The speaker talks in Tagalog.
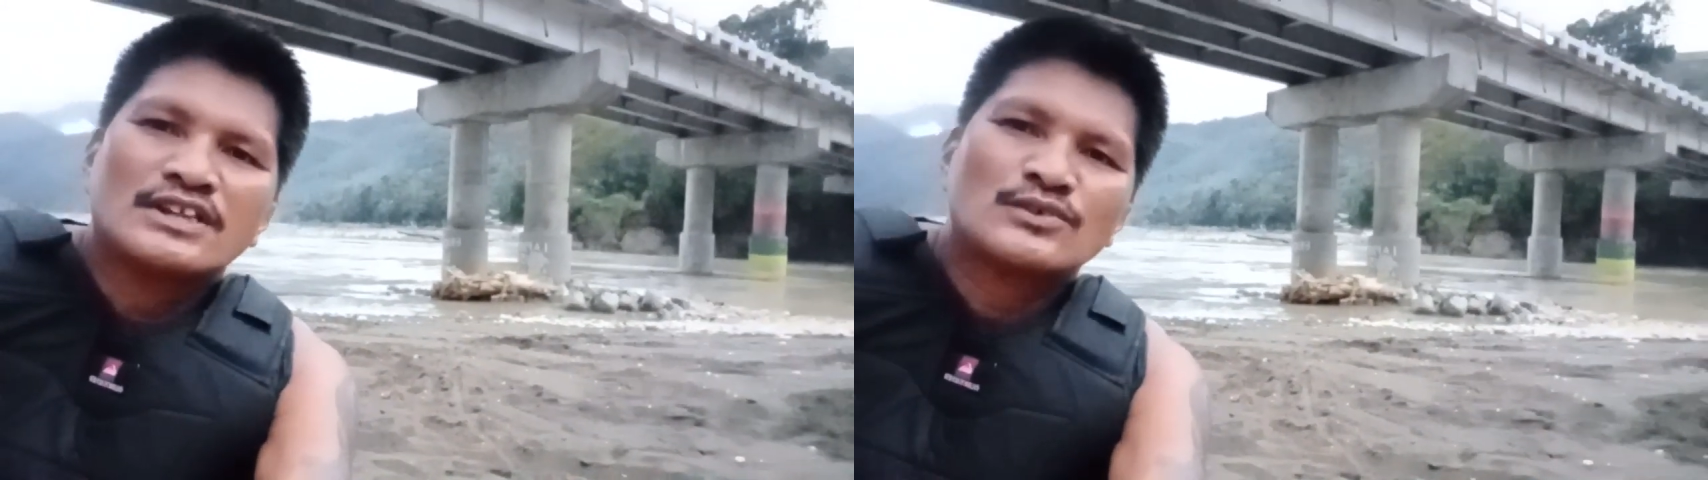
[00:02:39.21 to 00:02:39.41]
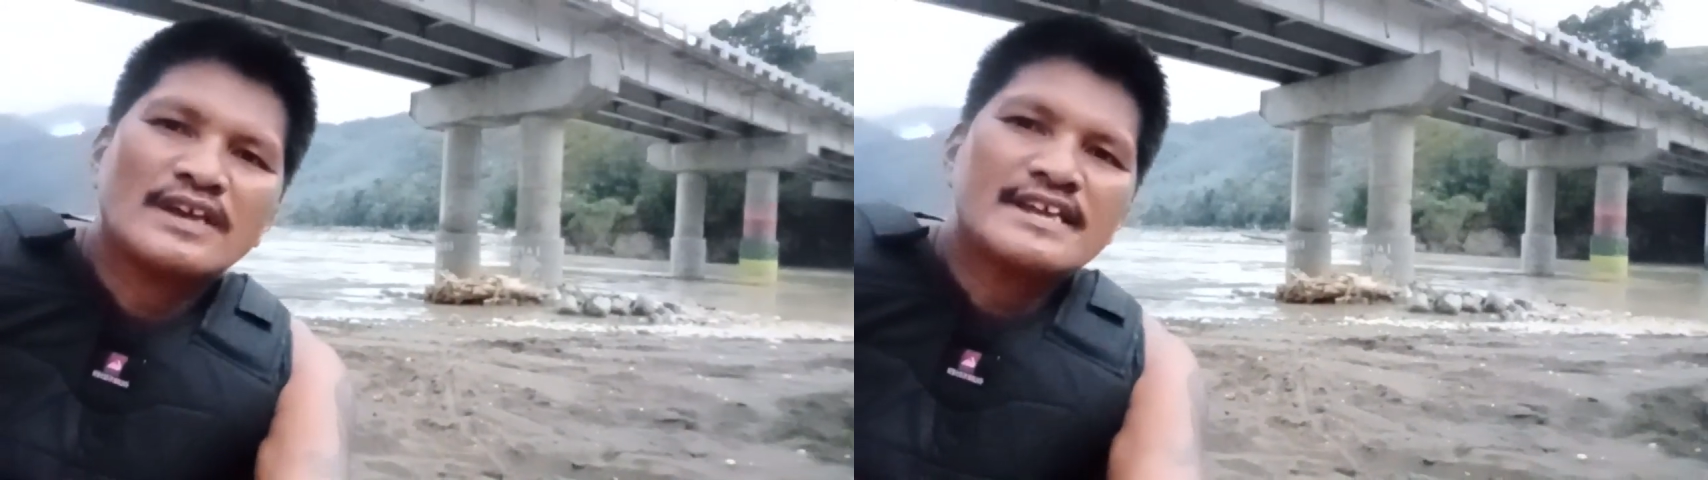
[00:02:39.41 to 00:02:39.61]

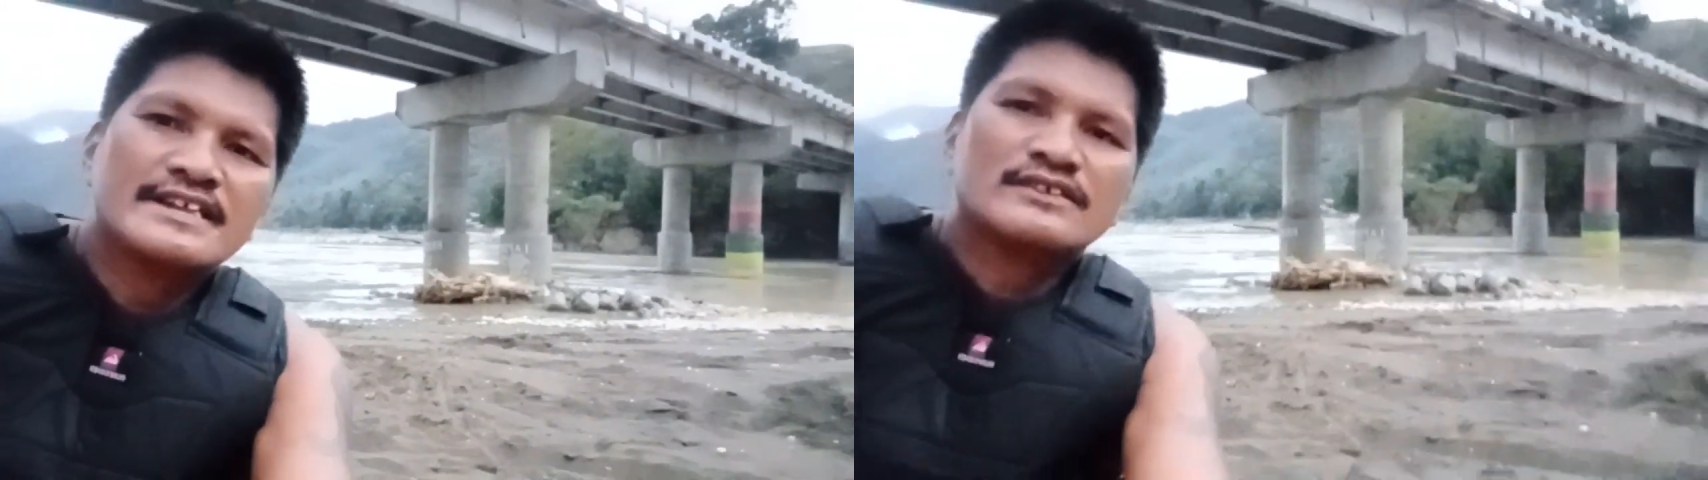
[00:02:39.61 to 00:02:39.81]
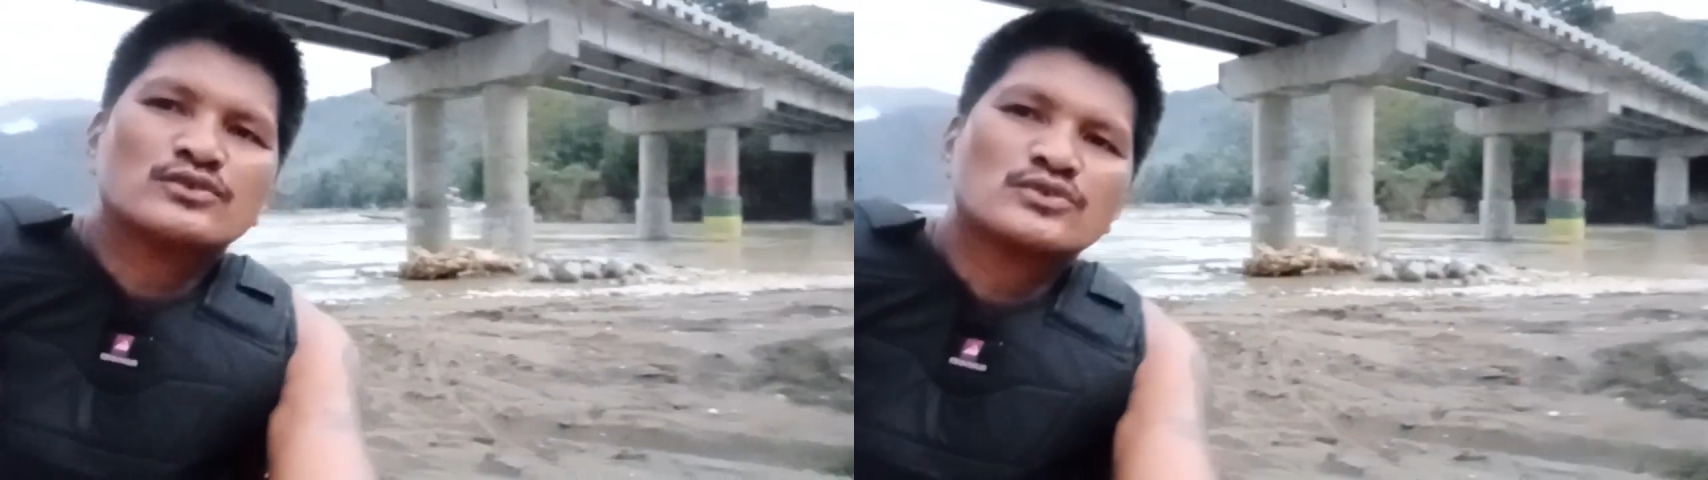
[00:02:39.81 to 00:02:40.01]
Tulay
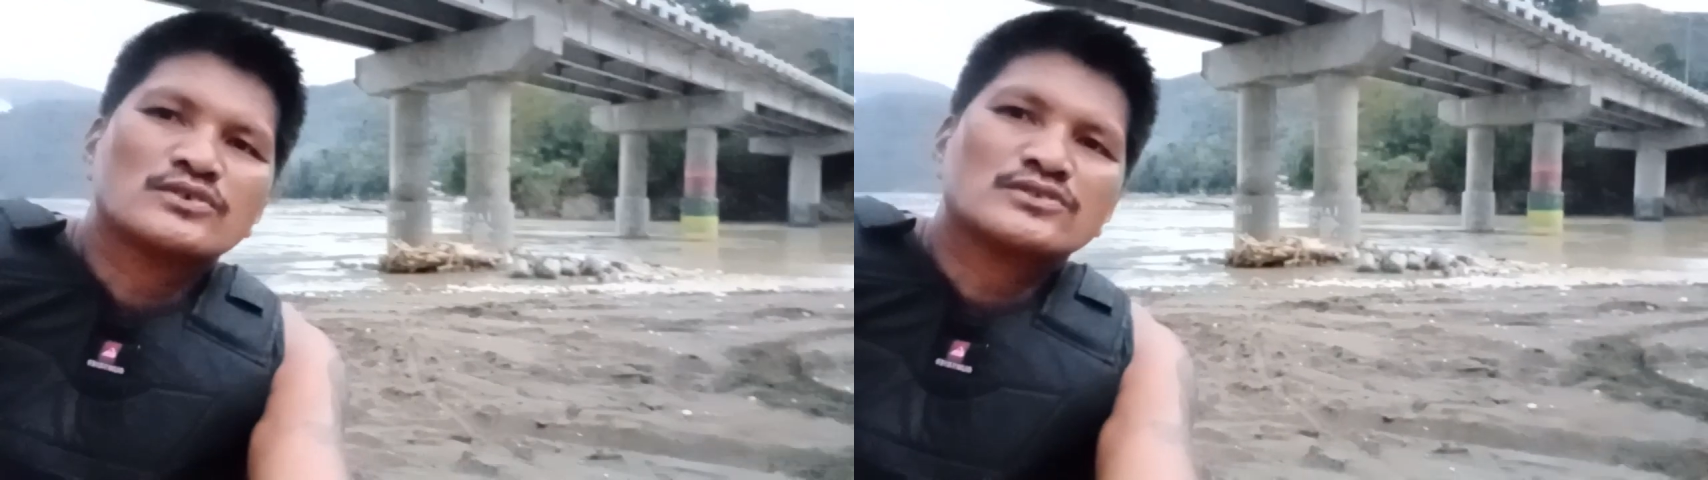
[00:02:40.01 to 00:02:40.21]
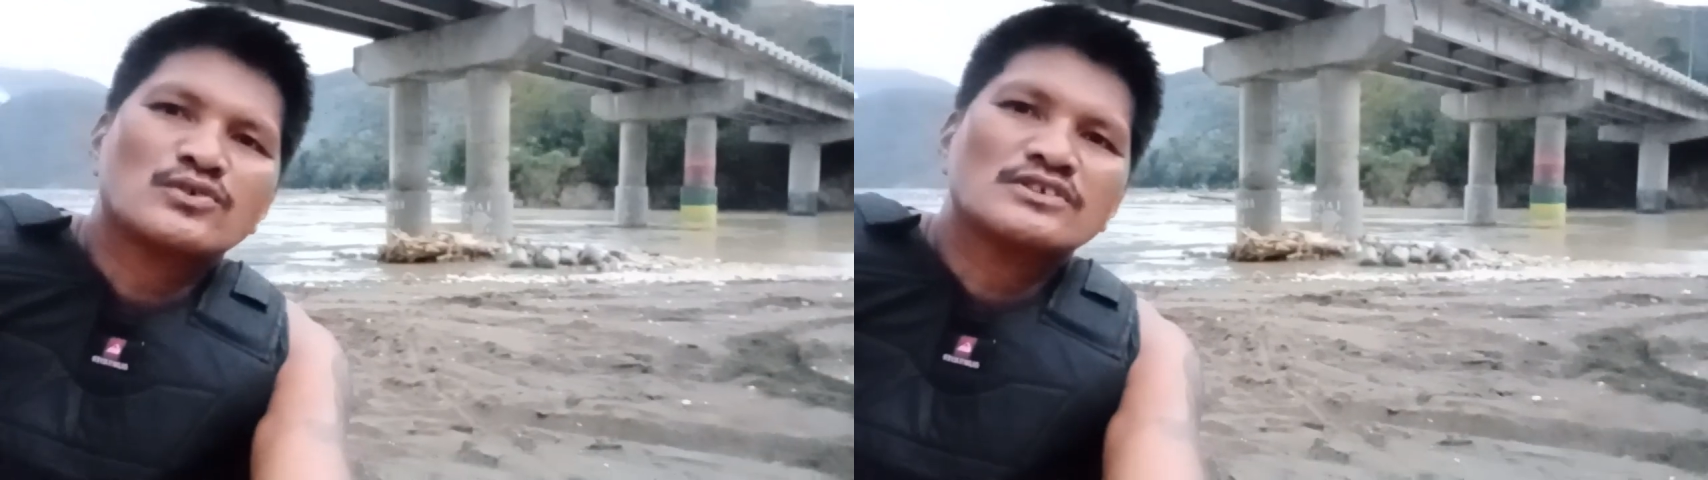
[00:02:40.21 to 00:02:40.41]
na
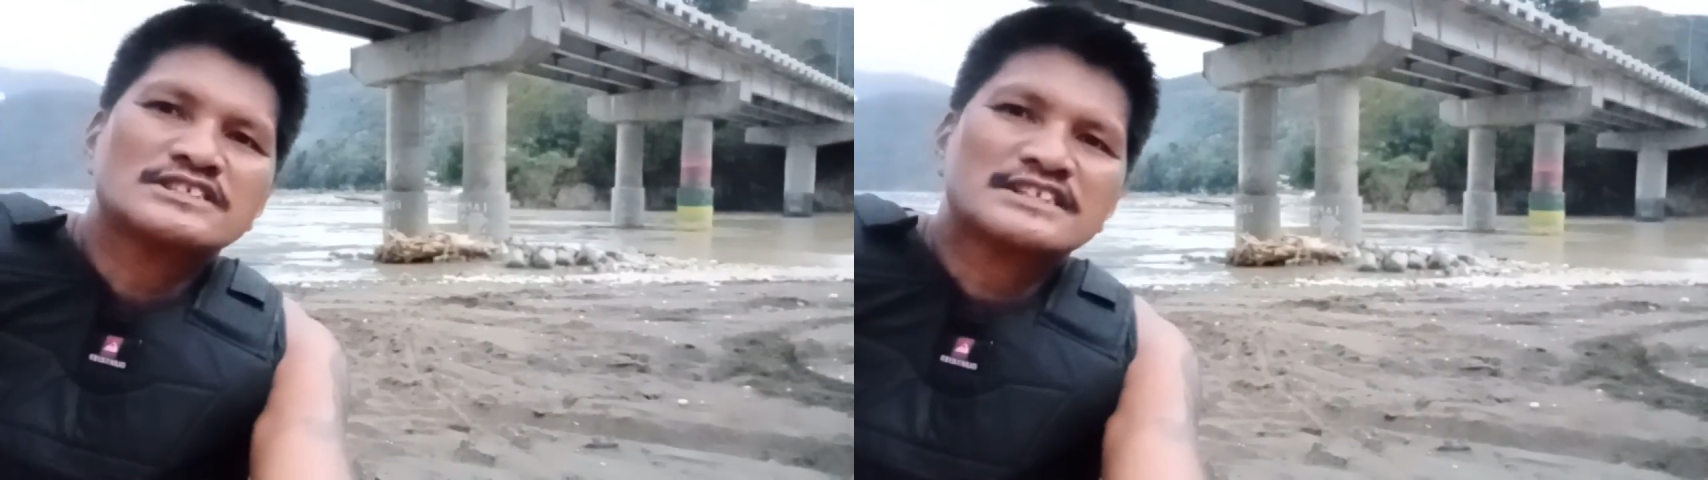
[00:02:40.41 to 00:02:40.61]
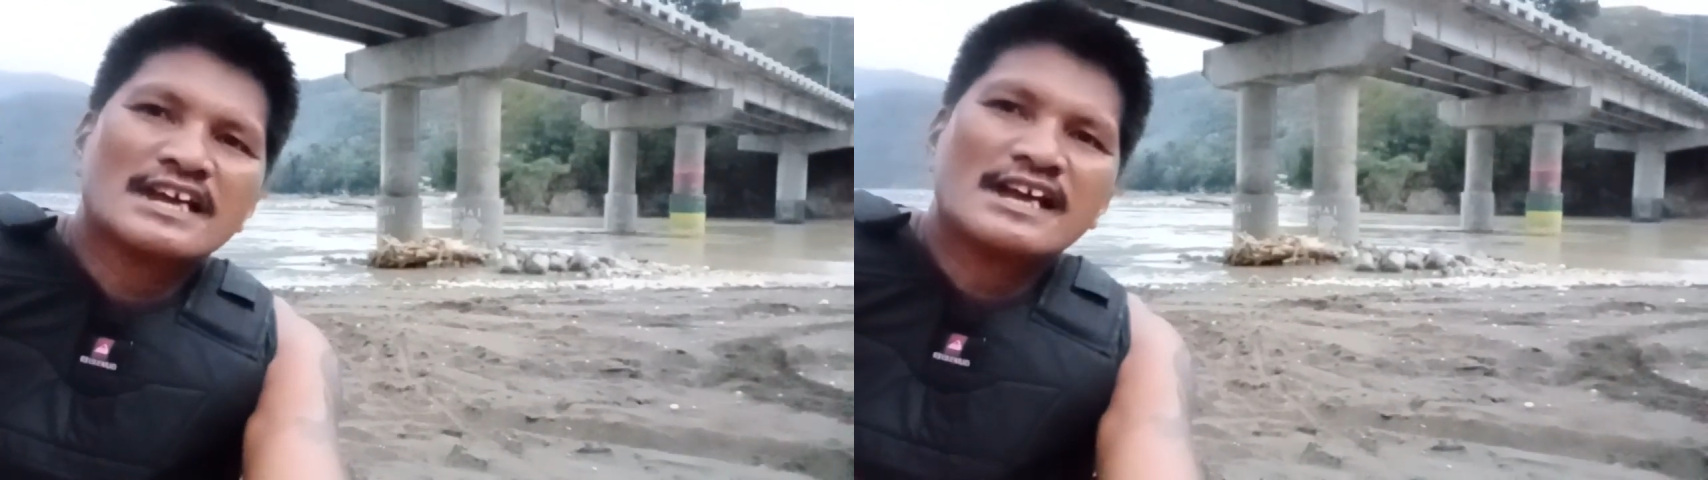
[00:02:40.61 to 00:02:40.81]
dudugtong
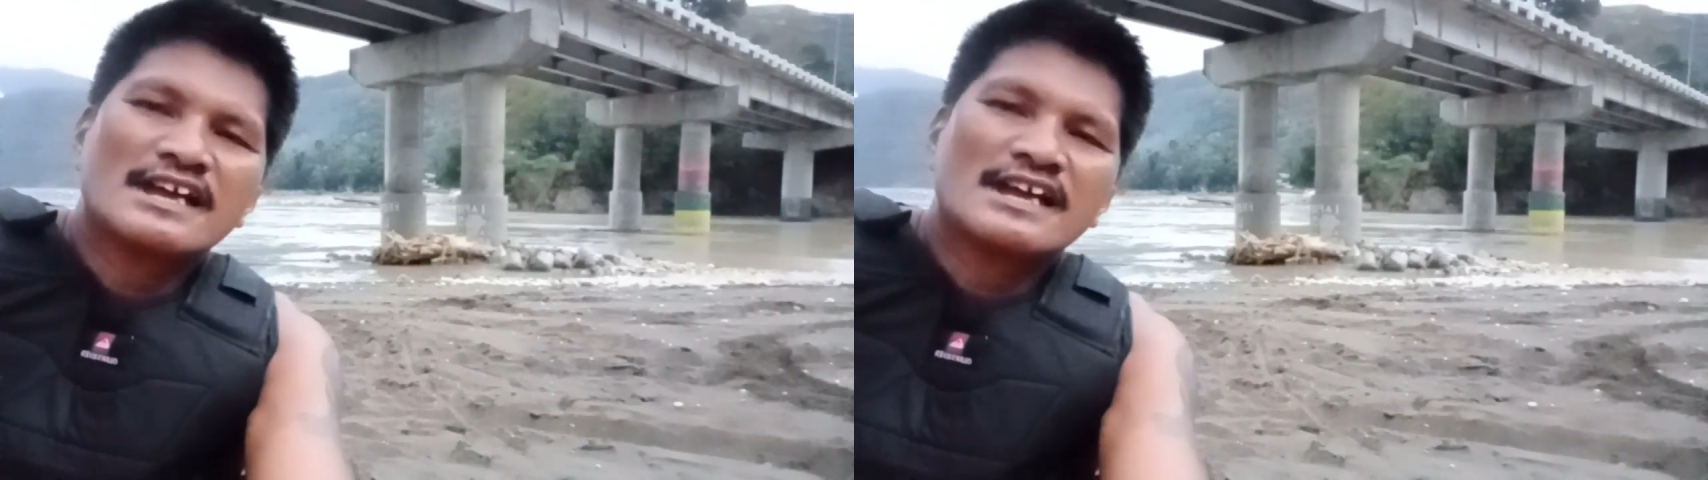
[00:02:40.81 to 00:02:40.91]
sa